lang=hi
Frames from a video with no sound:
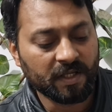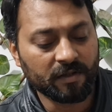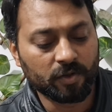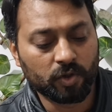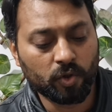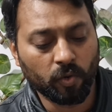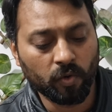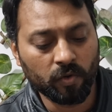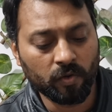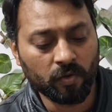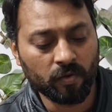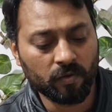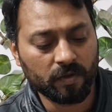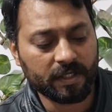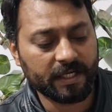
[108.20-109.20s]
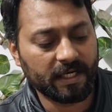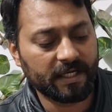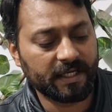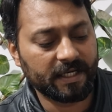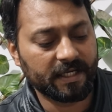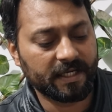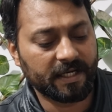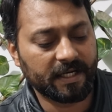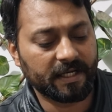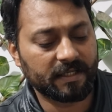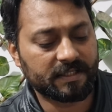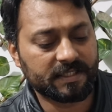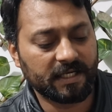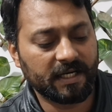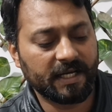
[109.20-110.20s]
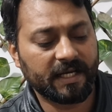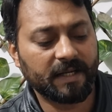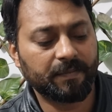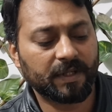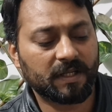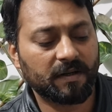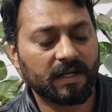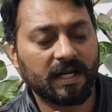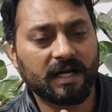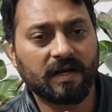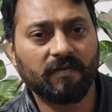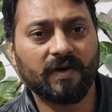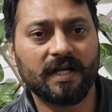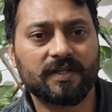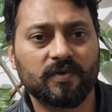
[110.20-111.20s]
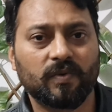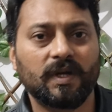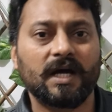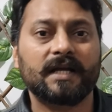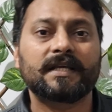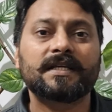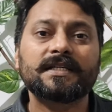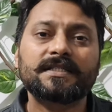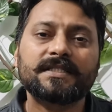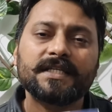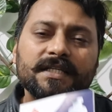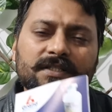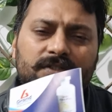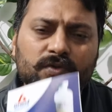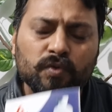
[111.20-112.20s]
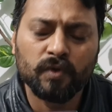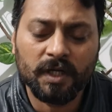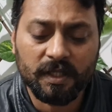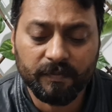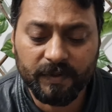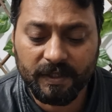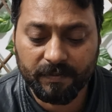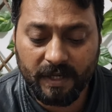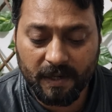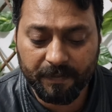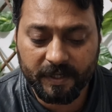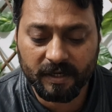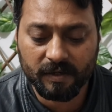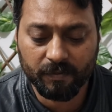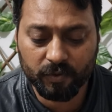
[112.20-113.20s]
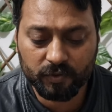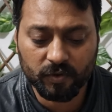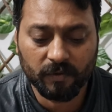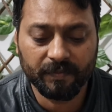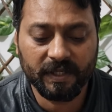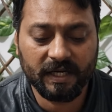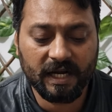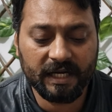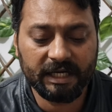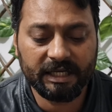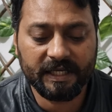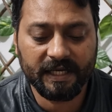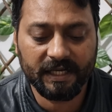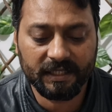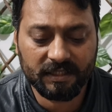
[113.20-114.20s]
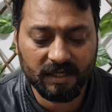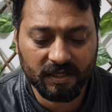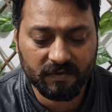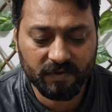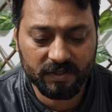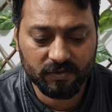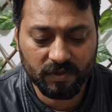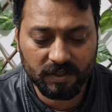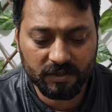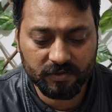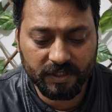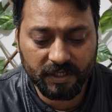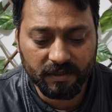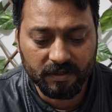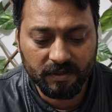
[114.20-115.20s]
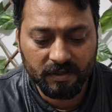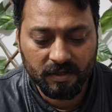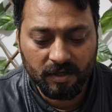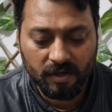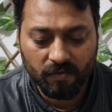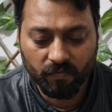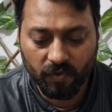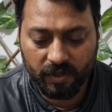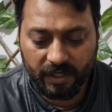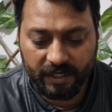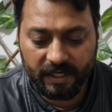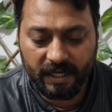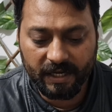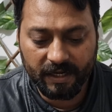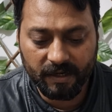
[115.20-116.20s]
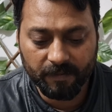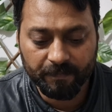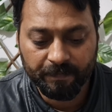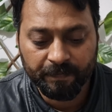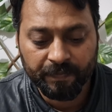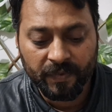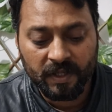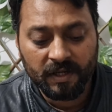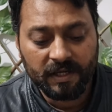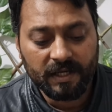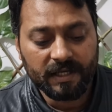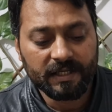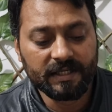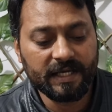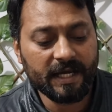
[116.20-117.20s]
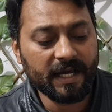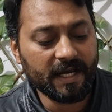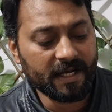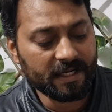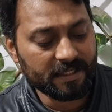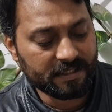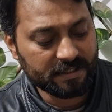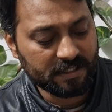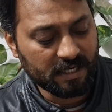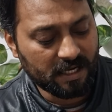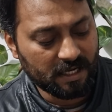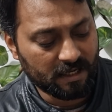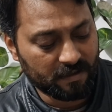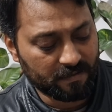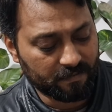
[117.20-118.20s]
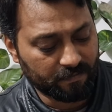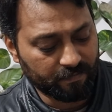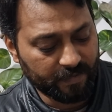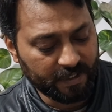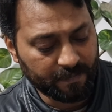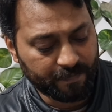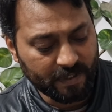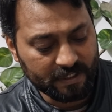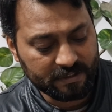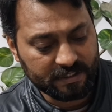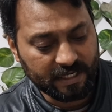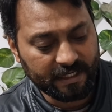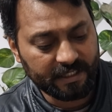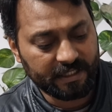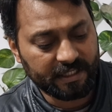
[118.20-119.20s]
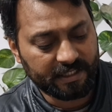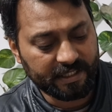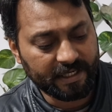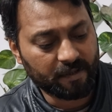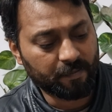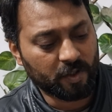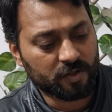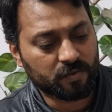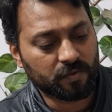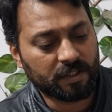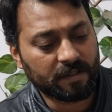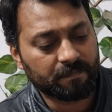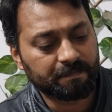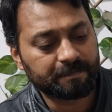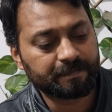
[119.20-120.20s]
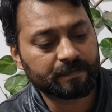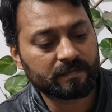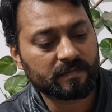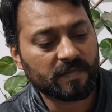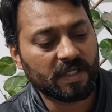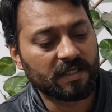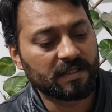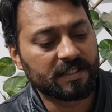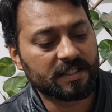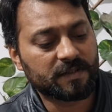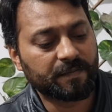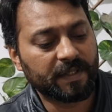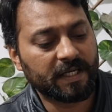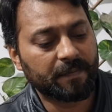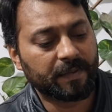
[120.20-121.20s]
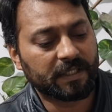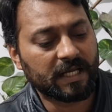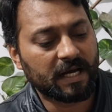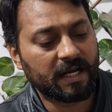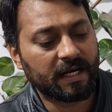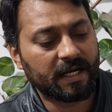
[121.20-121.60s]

दोनों के लिए ये चलेगी मतलब लकवा जोला किसी सूरत भी अब आपके कबूतरों में रानी खेत लकवा जोला जो है वो नहीं आएगा ये इसका मेरे पास सारी डिटेल मौजूद है जिसमें ये बता